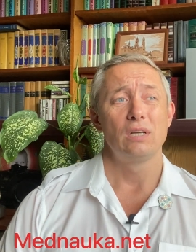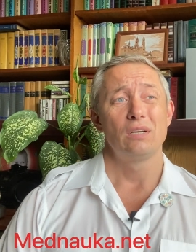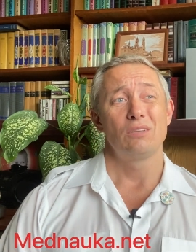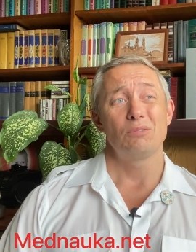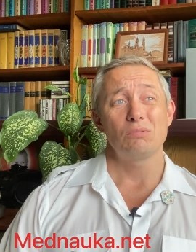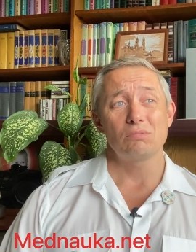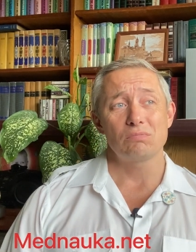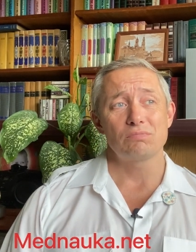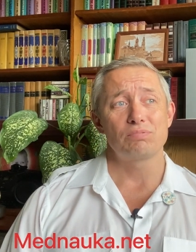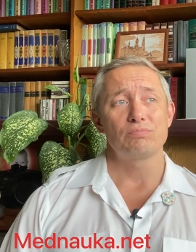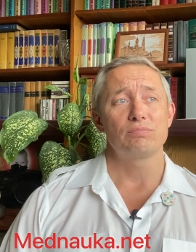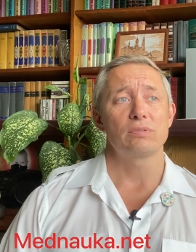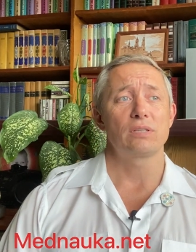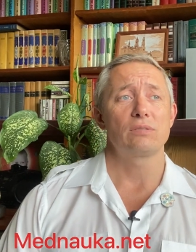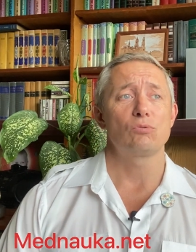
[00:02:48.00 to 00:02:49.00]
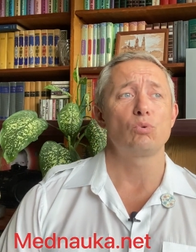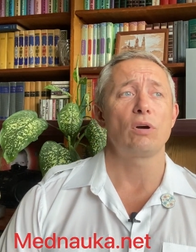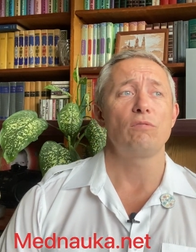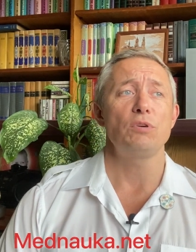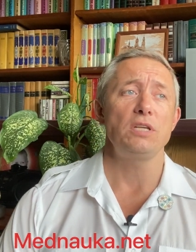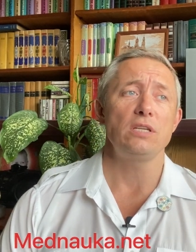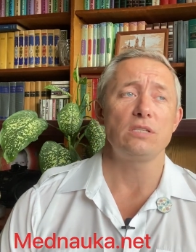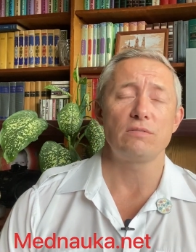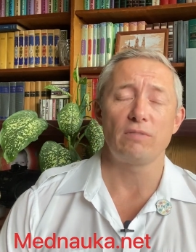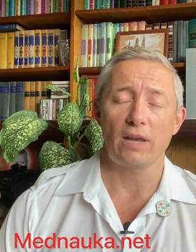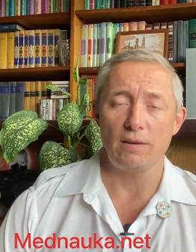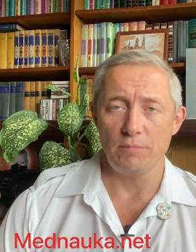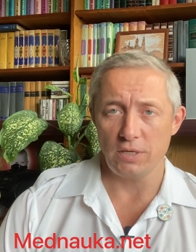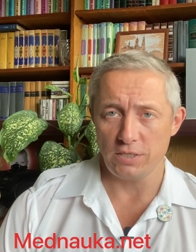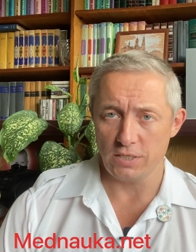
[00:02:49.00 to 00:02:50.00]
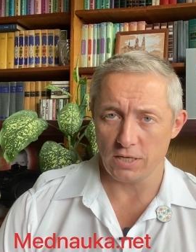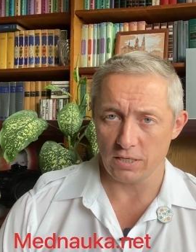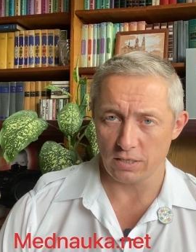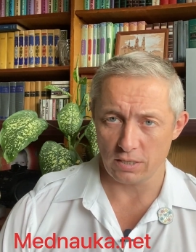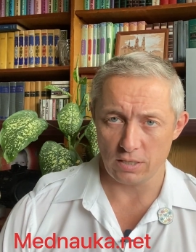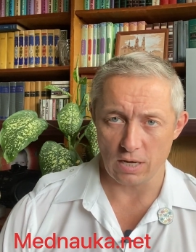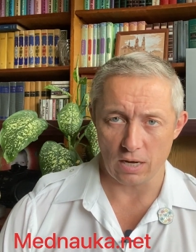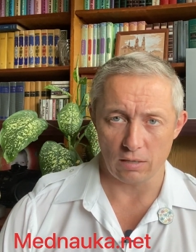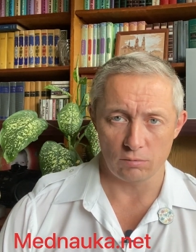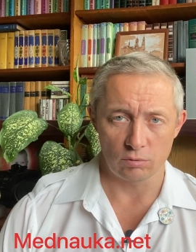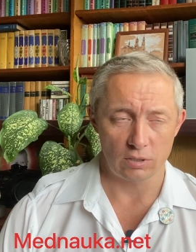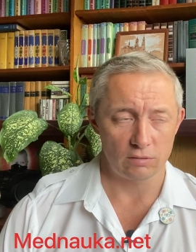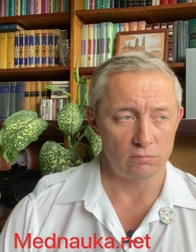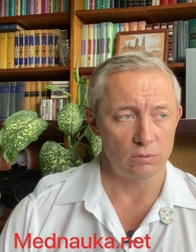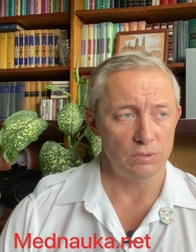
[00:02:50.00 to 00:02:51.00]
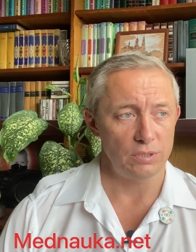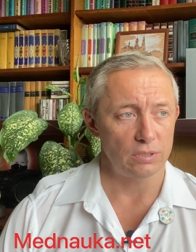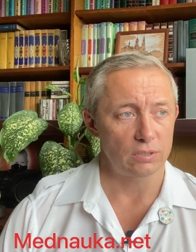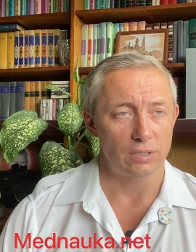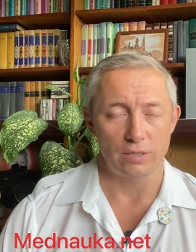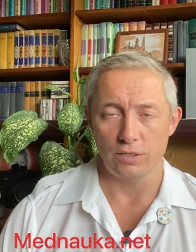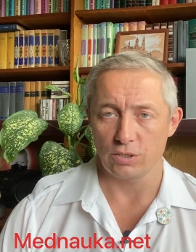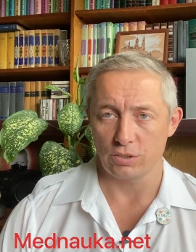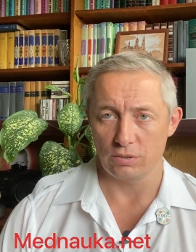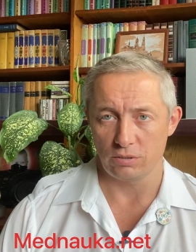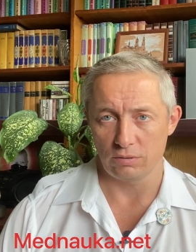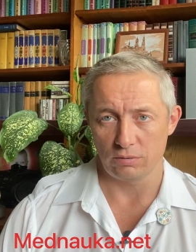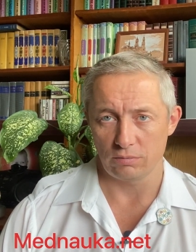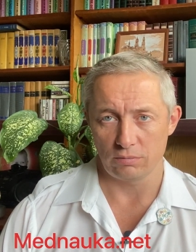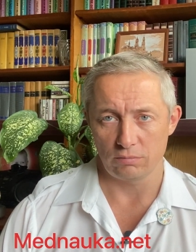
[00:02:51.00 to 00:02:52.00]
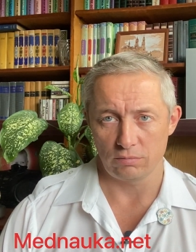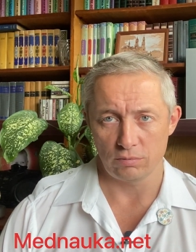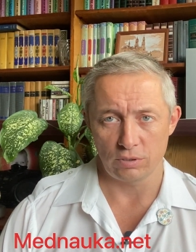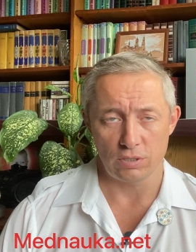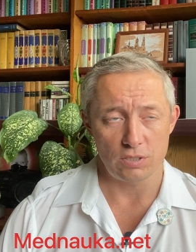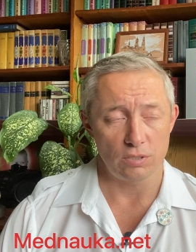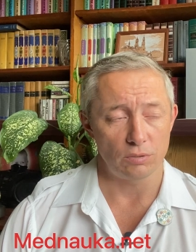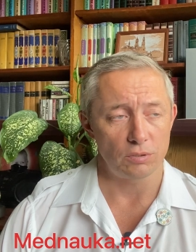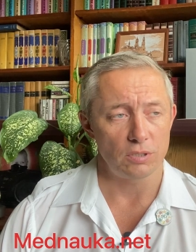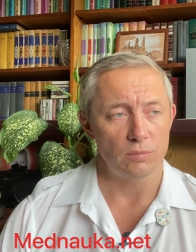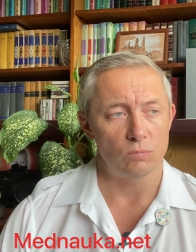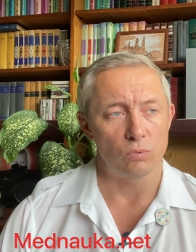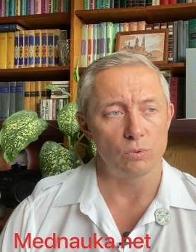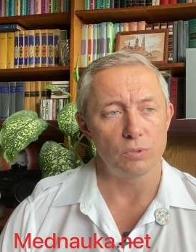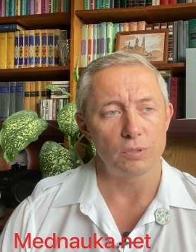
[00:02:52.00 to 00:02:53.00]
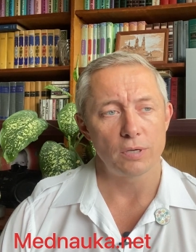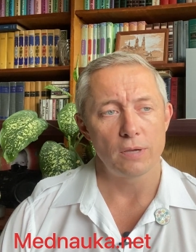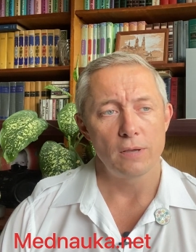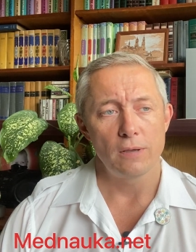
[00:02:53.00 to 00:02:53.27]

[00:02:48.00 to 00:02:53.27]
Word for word: ну, у кого есть время и деньги, да, у кого нет, конечно, это делать не будет.